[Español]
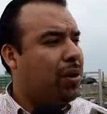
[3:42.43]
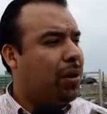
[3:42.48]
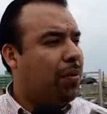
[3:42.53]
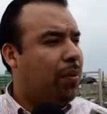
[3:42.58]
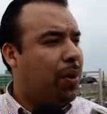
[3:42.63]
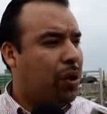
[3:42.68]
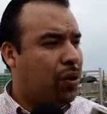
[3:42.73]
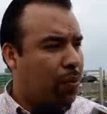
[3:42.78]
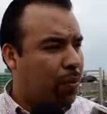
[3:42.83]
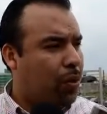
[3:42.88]

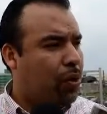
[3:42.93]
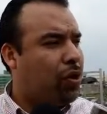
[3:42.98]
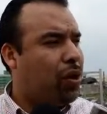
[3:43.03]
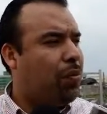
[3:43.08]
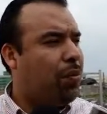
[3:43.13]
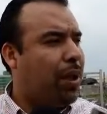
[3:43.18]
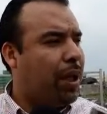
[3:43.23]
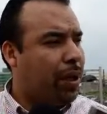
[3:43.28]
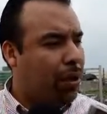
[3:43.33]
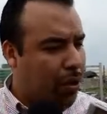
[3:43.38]
Pero es un
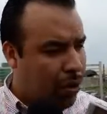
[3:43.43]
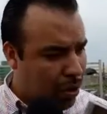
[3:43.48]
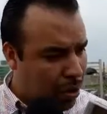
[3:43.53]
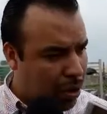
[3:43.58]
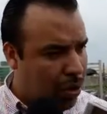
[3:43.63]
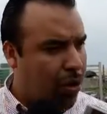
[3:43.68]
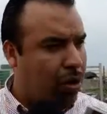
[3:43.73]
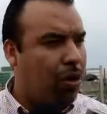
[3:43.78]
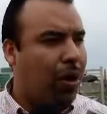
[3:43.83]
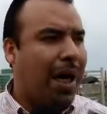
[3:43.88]

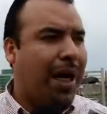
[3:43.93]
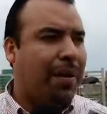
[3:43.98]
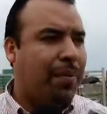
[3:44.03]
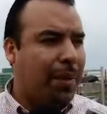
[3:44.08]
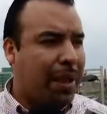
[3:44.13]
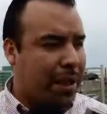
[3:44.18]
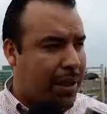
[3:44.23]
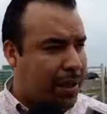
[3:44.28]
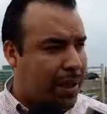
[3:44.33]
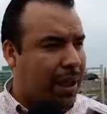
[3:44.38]
procedimiento
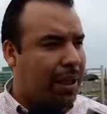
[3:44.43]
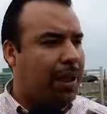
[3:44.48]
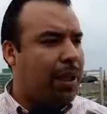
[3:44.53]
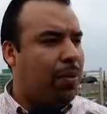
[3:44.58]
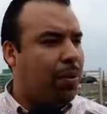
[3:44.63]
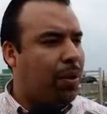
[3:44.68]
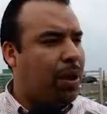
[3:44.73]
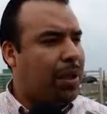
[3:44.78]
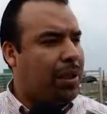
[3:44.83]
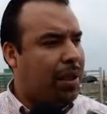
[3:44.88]

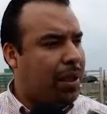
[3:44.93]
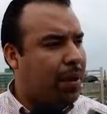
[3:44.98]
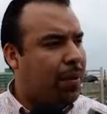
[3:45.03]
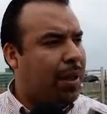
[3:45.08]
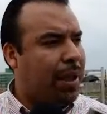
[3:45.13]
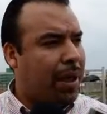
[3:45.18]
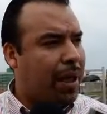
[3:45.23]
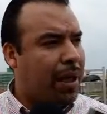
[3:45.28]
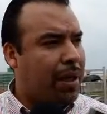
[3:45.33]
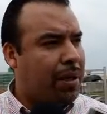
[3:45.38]
administrativo que se
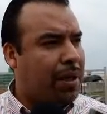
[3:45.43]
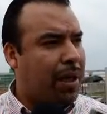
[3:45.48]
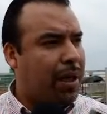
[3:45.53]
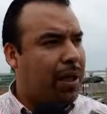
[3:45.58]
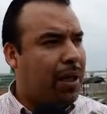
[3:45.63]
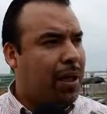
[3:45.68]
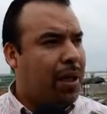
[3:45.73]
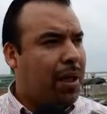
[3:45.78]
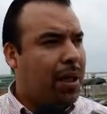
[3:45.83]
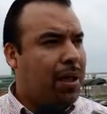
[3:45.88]
debe de realizar.
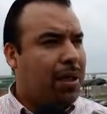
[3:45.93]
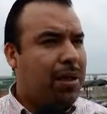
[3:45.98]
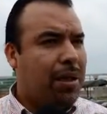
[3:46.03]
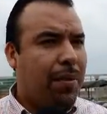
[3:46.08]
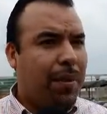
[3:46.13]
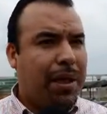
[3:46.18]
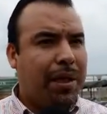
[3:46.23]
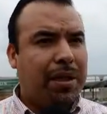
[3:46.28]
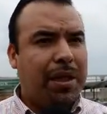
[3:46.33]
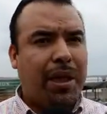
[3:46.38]
Si
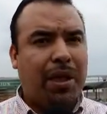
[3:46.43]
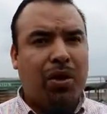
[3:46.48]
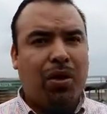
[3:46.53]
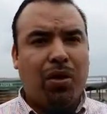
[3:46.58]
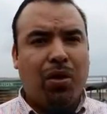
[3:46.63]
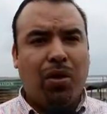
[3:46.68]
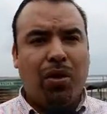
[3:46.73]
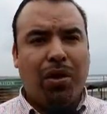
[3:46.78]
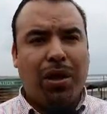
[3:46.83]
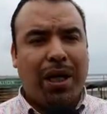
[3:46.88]
bien es
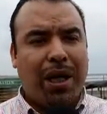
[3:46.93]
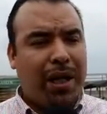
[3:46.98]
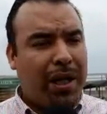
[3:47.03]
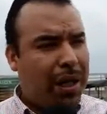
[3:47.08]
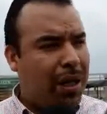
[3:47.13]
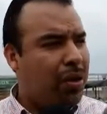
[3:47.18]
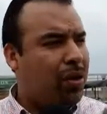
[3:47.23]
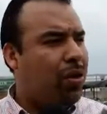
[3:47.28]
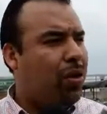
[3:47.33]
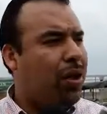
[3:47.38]
cierto que
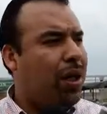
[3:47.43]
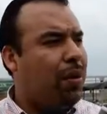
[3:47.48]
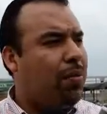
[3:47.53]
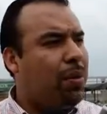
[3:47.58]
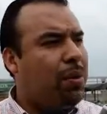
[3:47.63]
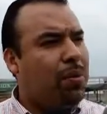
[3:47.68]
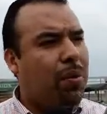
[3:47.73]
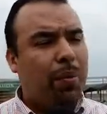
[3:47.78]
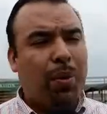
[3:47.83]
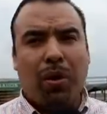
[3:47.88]
dentro del
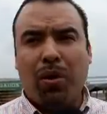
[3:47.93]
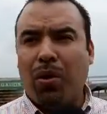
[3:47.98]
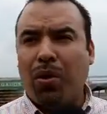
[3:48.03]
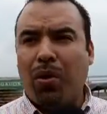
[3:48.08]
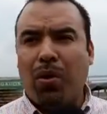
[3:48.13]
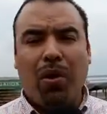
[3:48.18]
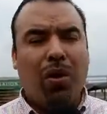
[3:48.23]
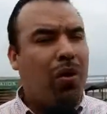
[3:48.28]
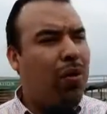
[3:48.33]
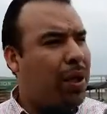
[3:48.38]
mismo
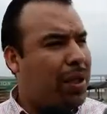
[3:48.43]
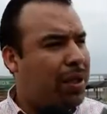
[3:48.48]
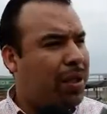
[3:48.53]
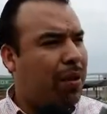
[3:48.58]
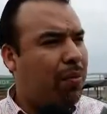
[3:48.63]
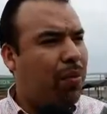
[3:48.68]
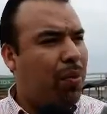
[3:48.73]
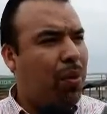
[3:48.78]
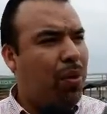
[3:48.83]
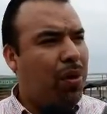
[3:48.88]
protocolo de
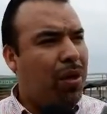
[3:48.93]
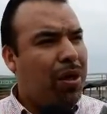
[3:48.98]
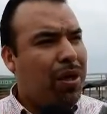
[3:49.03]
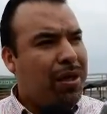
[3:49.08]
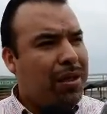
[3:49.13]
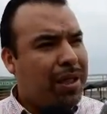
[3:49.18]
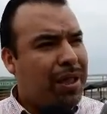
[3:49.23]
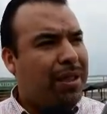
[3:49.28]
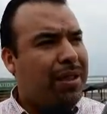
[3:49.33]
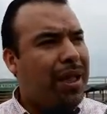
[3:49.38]
Estambul
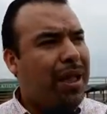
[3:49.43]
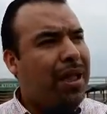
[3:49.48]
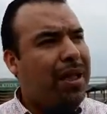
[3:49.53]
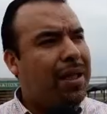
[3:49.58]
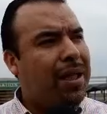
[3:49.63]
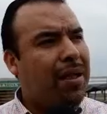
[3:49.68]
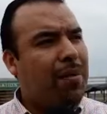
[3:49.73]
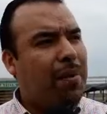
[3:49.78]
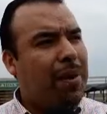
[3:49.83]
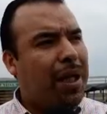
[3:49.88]
se está
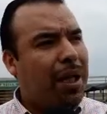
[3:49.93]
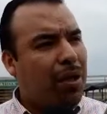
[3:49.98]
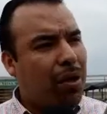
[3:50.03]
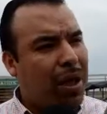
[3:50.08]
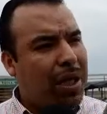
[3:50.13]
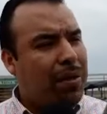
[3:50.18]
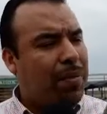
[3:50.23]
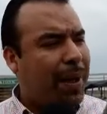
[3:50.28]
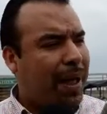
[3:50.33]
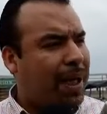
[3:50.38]
determinando
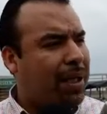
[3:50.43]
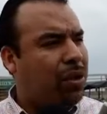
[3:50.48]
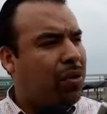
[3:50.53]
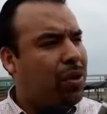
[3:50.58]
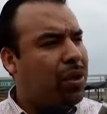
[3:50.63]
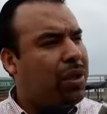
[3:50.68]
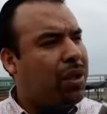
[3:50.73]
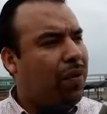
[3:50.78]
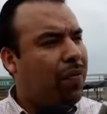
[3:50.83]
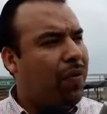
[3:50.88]
las
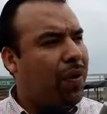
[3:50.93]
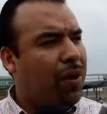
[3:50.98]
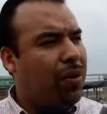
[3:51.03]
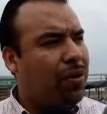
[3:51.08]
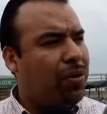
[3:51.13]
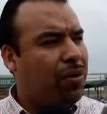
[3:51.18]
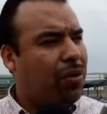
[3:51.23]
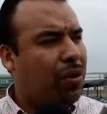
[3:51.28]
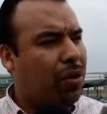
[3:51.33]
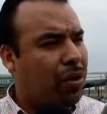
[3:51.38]
vejaciones que
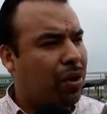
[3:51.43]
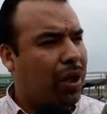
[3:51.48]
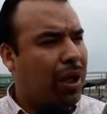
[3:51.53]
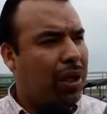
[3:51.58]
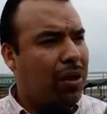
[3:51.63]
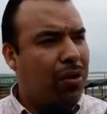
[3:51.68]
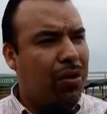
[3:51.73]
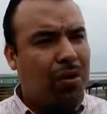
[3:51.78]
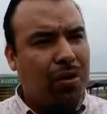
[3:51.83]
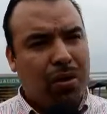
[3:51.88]
fueron
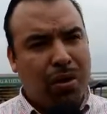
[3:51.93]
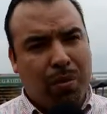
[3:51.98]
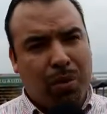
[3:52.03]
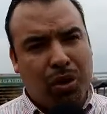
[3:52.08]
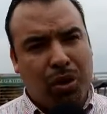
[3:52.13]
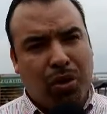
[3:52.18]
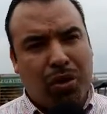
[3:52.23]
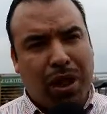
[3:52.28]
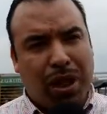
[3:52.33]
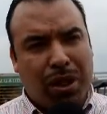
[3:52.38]
objeto, como
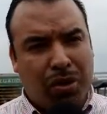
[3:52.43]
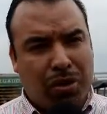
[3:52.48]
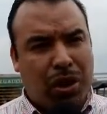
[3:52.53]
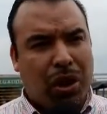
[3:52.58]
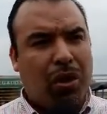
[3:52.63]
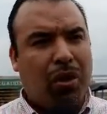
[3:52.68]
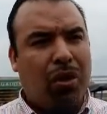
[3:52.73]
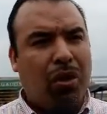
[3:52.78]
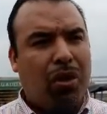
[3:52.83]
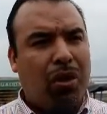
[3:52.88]
son daños
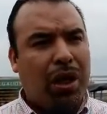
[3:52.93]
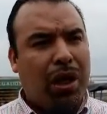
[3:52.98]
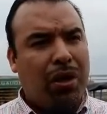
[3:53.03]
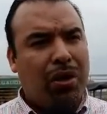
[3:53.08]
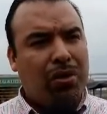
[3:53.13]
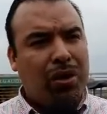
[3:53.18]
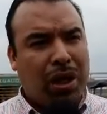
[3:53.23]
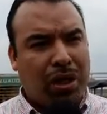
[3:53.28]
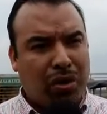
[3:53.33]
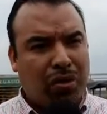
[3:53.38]

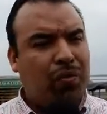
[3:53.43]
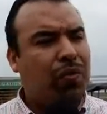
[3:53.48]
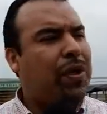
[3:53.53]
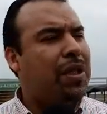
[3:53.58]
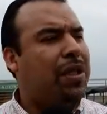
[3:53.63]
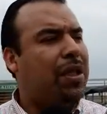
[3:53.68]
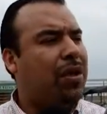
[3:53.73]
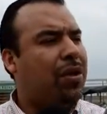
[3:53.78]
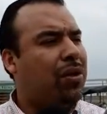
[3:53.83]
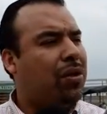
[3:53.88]
psicológicos, daños
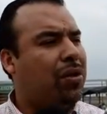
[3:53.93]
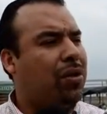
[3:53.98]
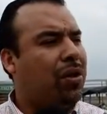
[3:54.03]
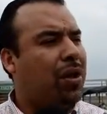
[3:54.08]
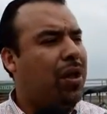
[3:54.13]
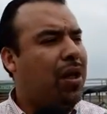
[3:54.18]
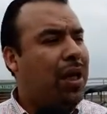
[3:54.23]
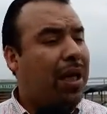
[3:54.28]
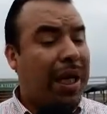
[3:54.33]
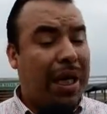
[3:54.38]
físicos,
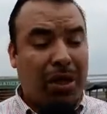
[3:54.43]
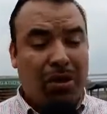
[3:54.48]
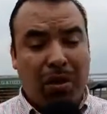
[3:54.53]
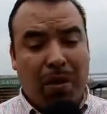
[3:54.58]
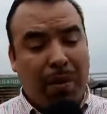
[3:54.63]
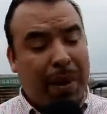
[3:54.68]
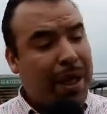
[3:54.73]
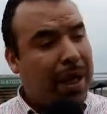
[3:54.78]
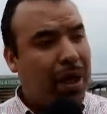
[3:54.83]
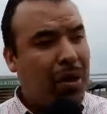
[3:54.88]
que eso
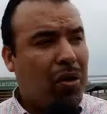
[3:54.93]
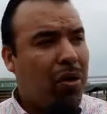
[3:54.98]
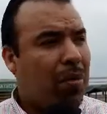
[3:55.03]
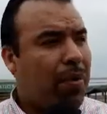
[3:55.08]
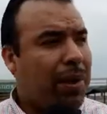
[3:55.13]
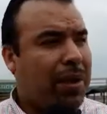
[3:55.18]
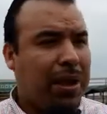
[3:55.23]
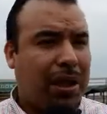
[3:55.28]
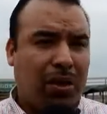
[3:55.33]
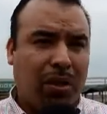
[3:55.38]
abarca no nada
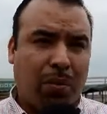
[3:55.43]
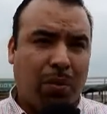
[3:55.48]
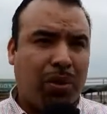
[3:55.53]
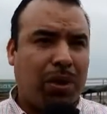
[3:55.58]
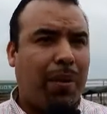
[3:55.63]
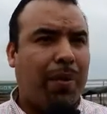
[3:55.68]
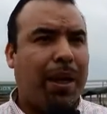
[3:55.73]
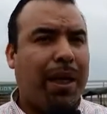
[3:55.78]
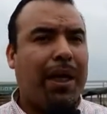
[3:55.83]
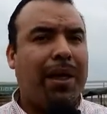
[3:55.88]
más eso, pues
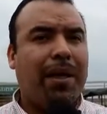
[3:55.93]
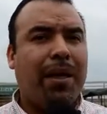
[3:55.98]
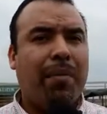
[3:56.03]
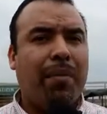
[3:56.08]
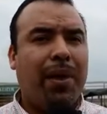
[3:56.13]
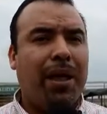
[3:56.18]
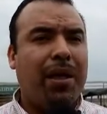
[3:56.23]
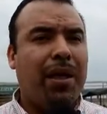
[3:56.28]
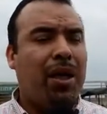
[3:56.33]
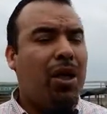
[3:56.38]
abarca
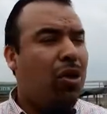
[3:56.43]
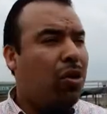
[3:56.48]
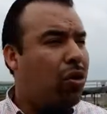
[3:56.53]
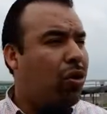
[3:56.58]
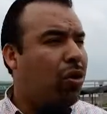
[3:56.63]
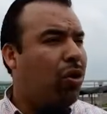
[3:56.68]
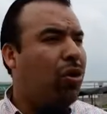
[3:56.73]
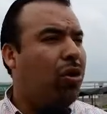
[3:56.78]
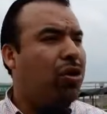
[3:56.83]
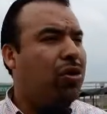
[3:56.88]
también
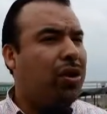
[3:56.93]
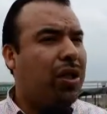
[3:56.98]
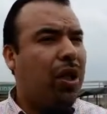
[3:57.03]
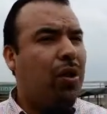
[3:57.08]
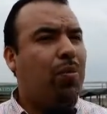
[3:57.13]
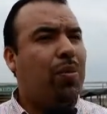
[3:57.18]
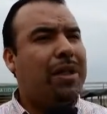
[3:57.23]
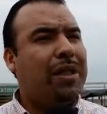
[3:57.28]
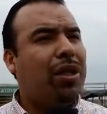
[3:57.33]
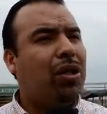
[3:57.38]
todos los
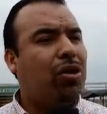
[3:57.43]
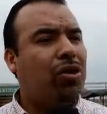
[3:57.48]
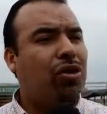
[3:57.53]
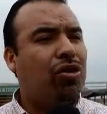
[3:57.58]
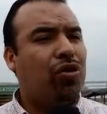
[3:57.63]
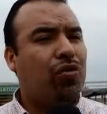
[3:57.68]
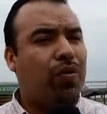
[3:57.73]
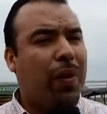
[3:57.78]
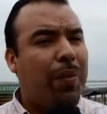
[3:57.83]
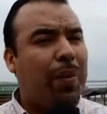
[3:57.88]
traumas de
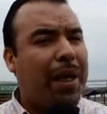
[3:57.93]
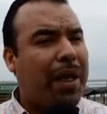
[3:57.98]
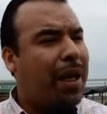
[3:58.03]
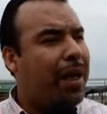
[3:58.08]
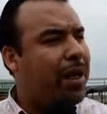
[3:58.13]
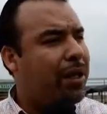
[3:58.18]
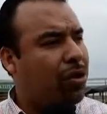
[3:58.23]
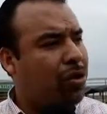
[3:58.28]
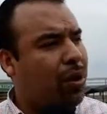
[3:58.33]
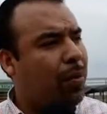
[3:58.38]
los
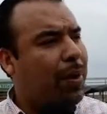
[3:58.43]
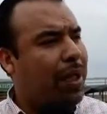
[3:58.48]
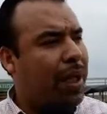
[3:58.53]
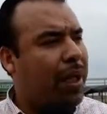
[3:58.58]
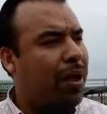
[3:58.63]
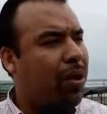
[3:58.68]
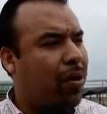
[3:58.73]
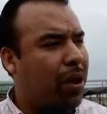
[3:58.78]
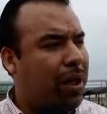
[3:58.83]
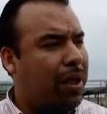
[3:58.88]
familiares, ¿no? De
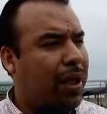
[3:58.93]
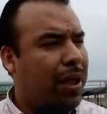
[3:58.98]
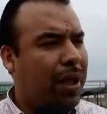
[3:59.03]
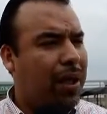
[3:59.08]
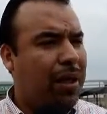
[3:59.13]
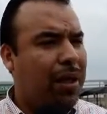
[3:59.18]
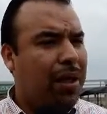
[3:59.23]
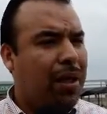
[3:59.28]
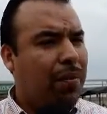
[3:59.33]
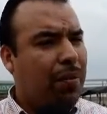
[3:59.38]
manera colateral.
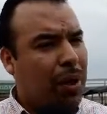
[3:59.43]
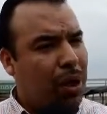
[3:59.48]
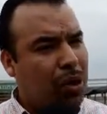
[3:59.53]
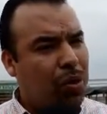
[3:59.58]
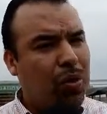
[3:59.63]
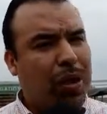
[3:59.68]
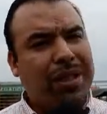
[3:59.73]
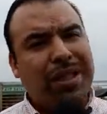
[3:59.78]
Pero es una